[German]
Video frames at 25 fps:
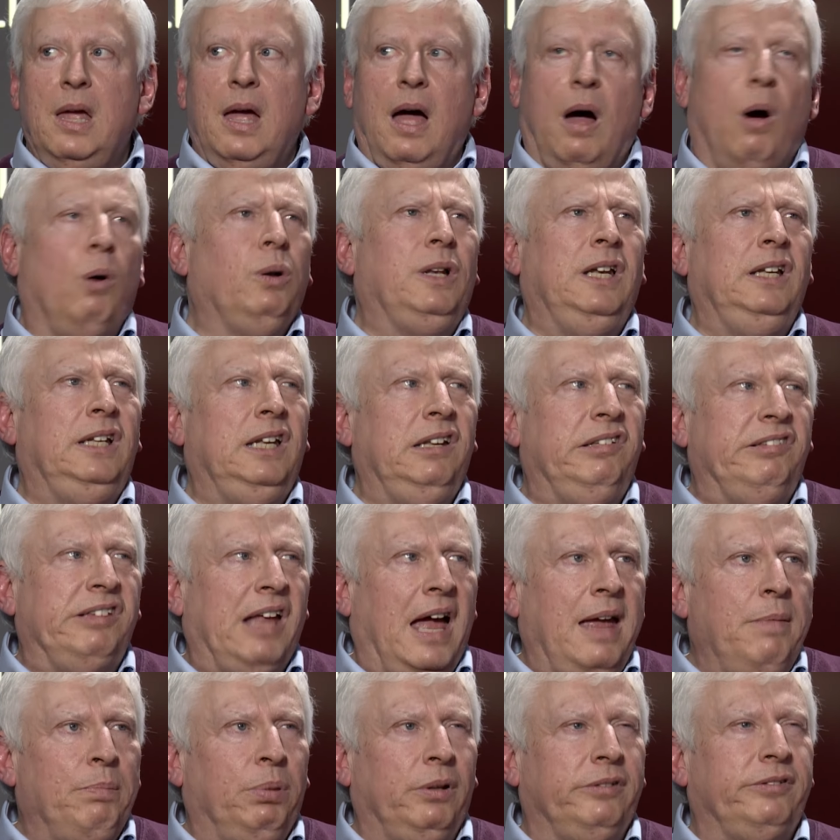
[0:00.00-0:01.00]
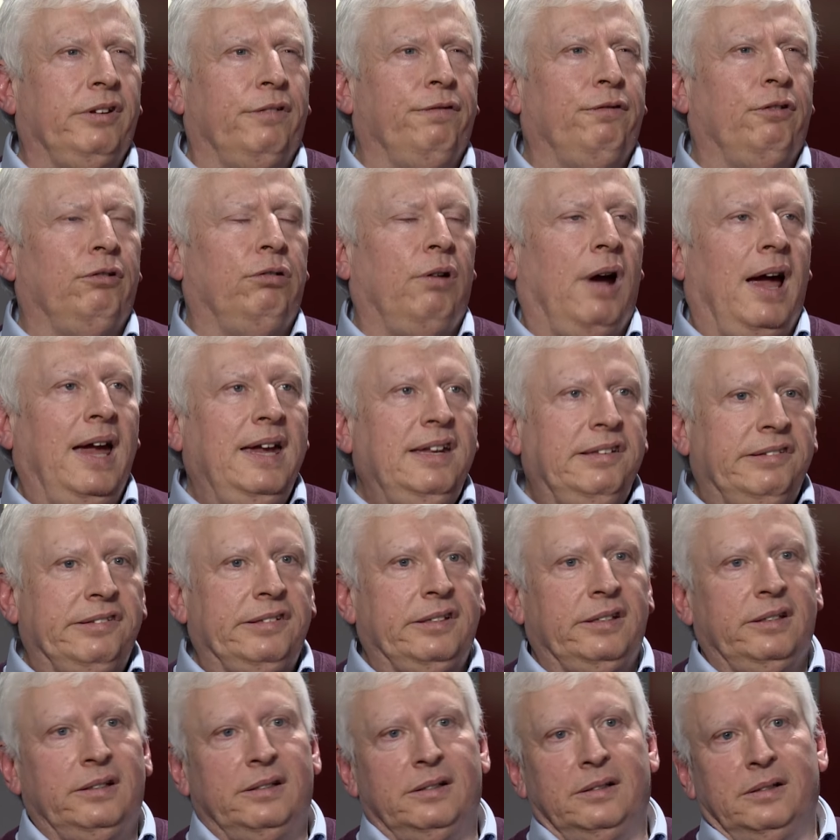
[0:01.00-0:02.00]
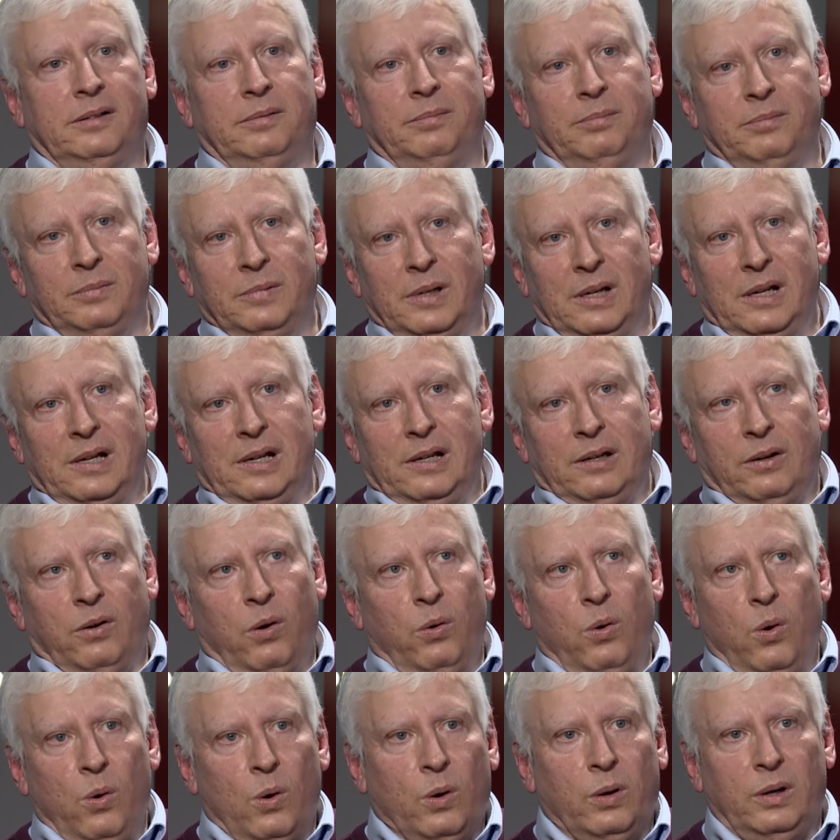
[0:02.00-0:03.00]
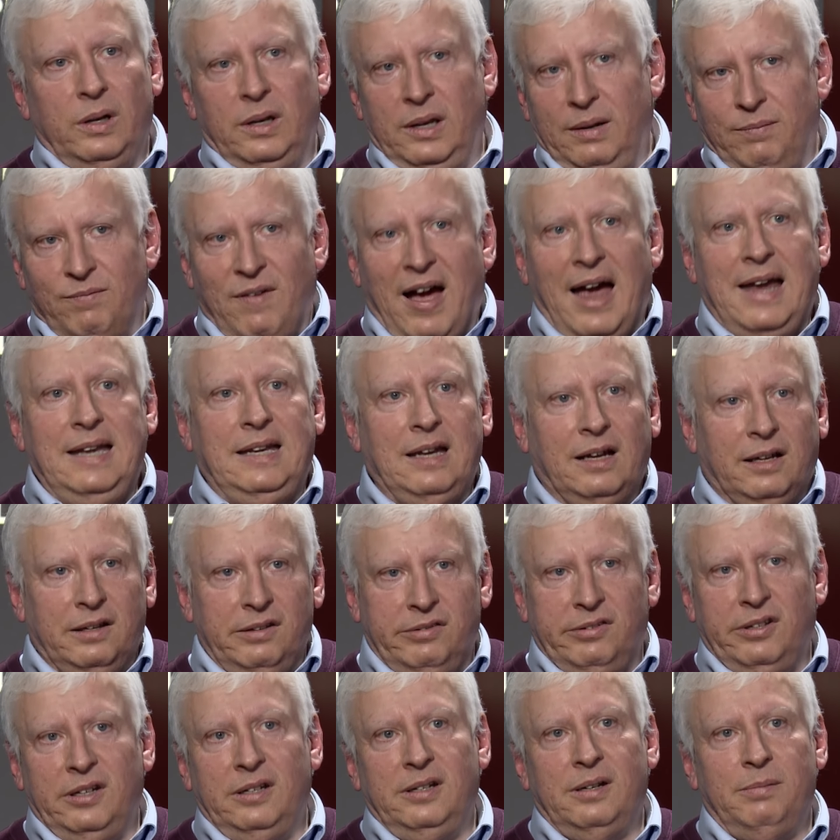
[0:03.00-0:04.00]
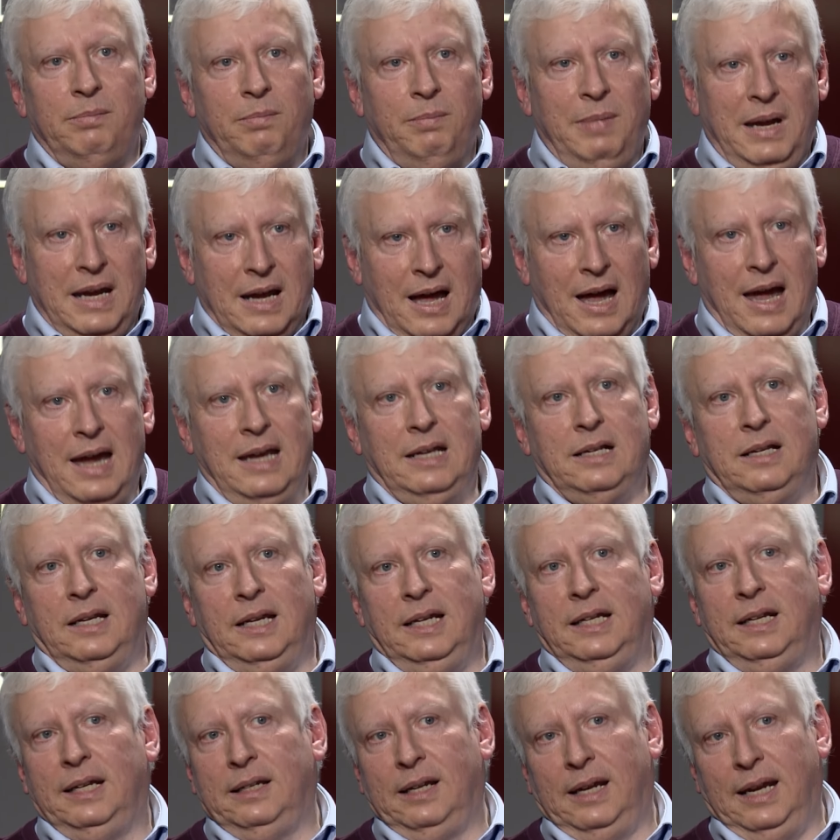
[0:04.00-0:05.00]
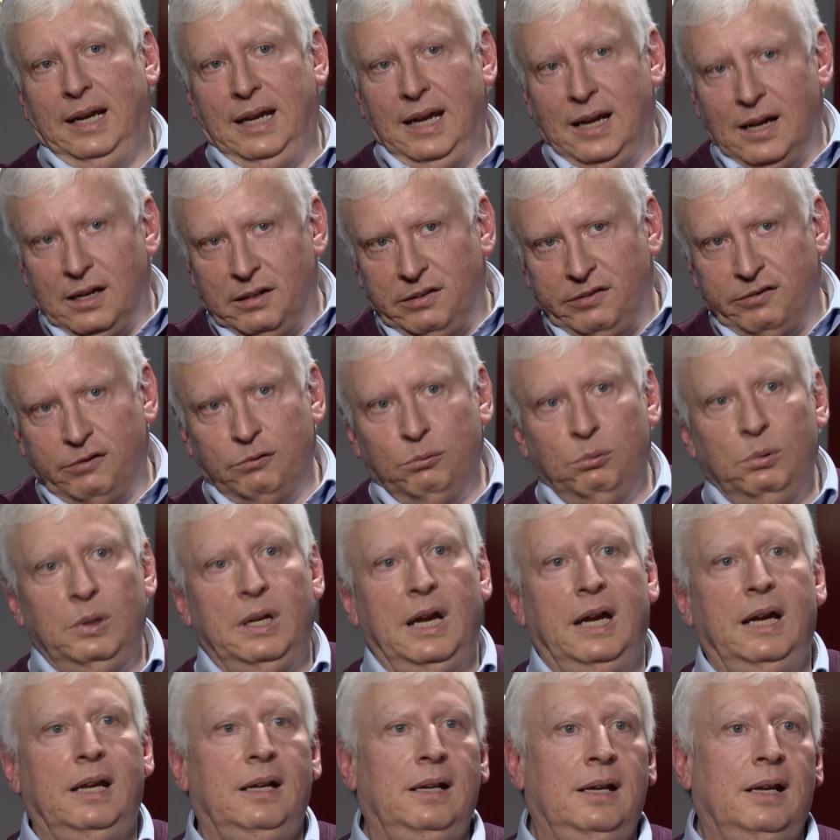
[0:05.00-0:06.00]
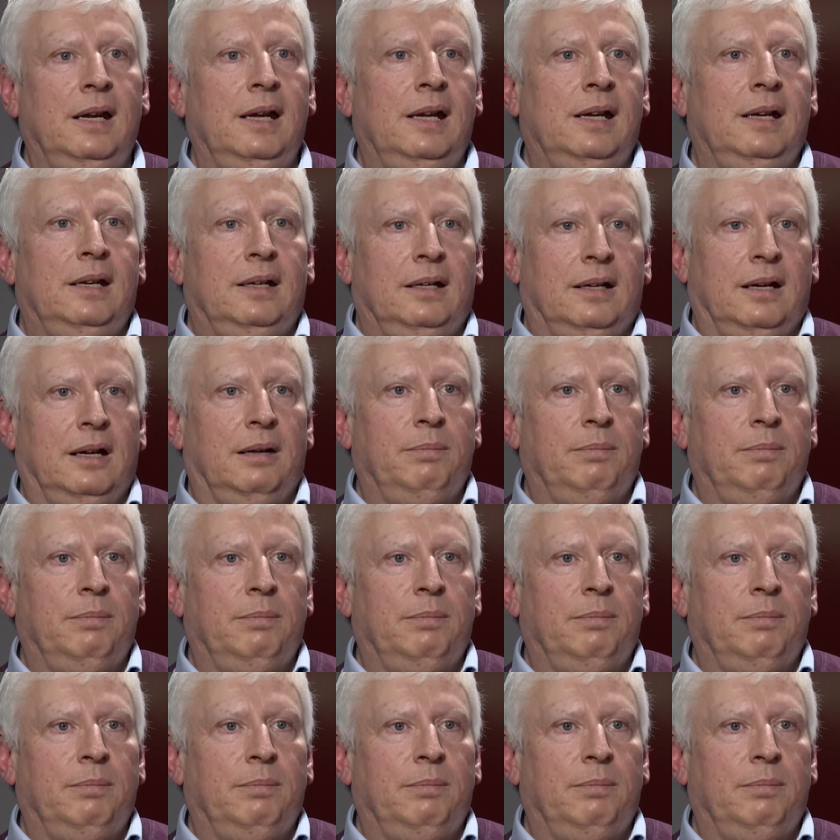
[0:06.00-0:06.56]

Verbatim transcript: Auch die Disciples of Christ ähm, gehören im weiteren Sinne mehrheitlich eher zu den äh,